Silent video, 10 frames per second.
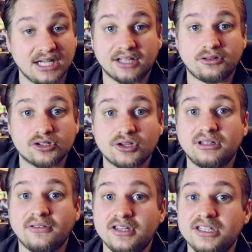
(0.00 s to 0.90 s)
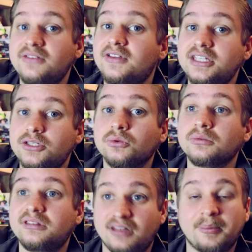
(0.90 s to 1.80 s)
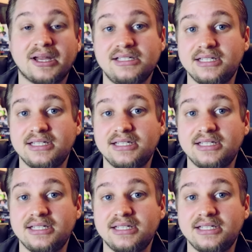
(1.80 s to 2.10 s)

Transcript: Director's Cut Definitive Edition d'après le